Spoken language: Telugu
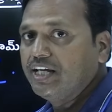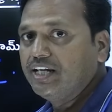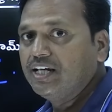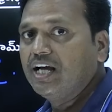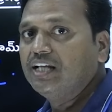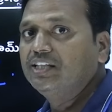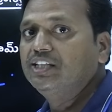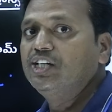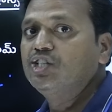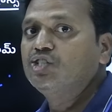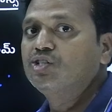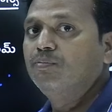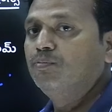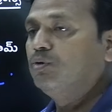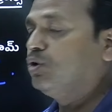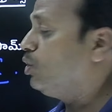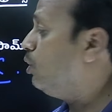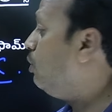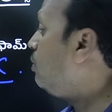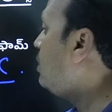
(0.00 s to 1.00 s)
చైనా
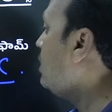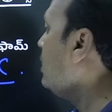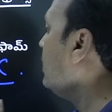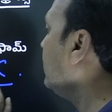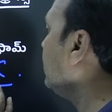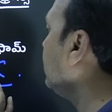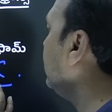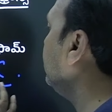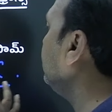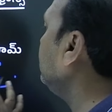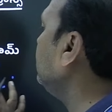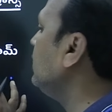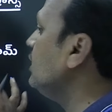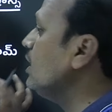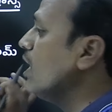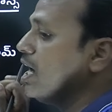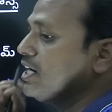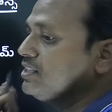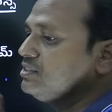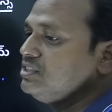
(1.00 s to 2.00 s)
దేశంలో
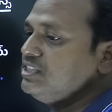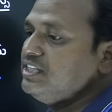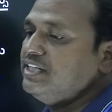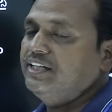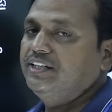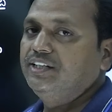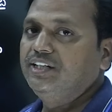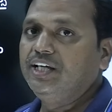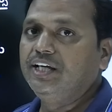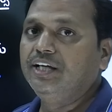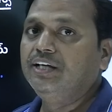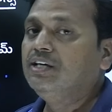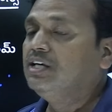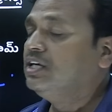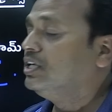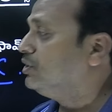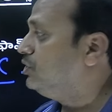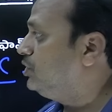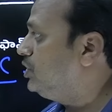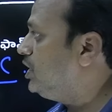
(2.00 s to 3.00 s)
ఎన్డిఆర్సి అండి
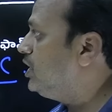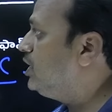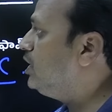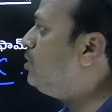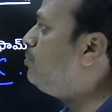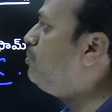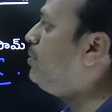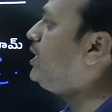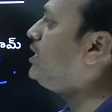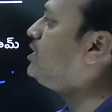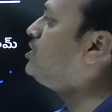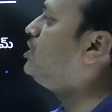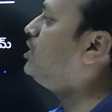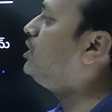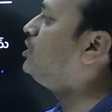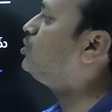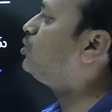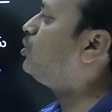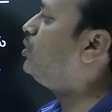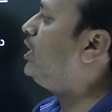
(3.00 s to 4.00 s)
దీనిని బేస్
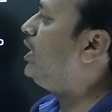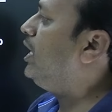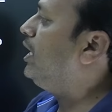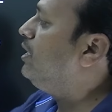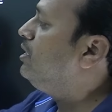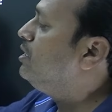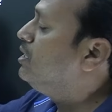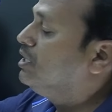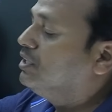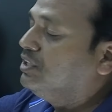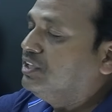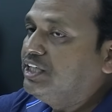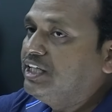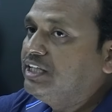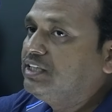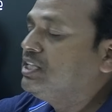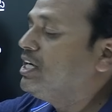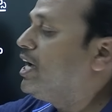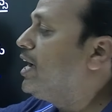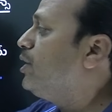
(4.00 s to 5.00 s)
చేసుకునే
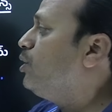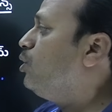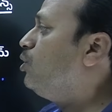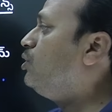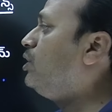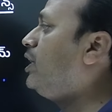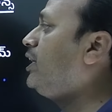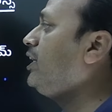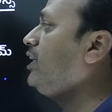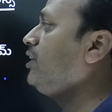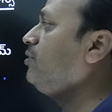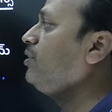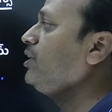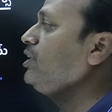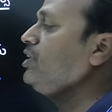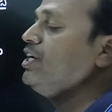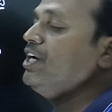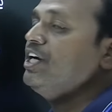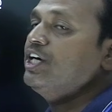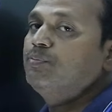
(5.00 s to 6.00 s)
నీతి ఆయోగ్
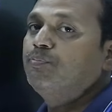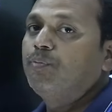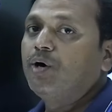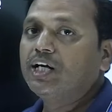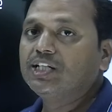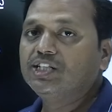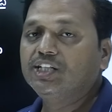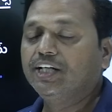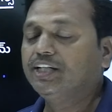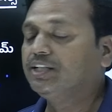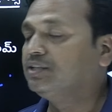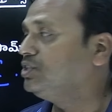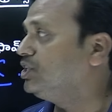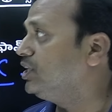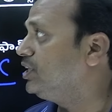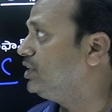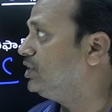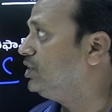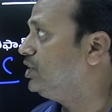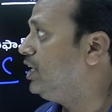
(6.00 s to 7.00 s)
అనేటువంటిది ఏర్పాటు చేయడం
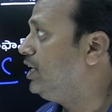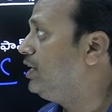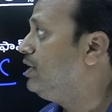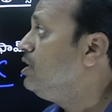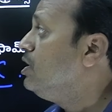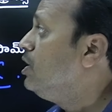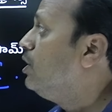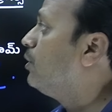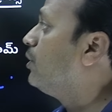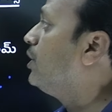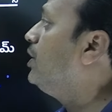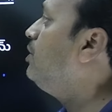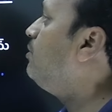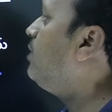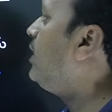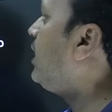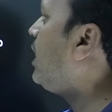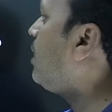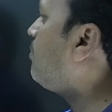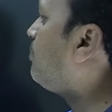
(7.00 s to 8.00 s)
జరిగింది రెండు
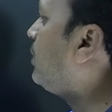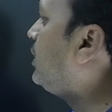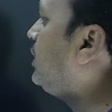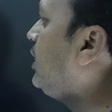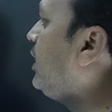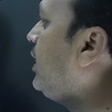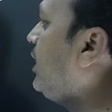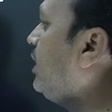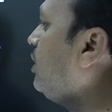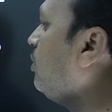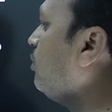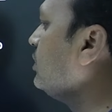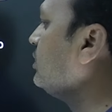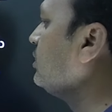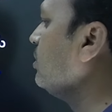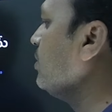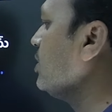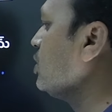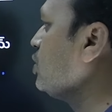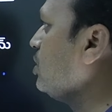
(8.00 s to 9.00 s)
వేల పదిహేనవ
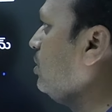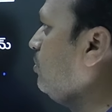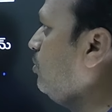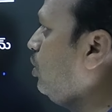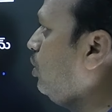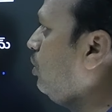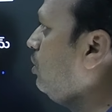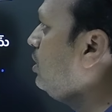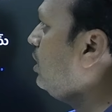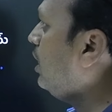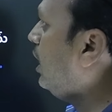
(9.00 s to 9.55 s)
సంవత్సరంలో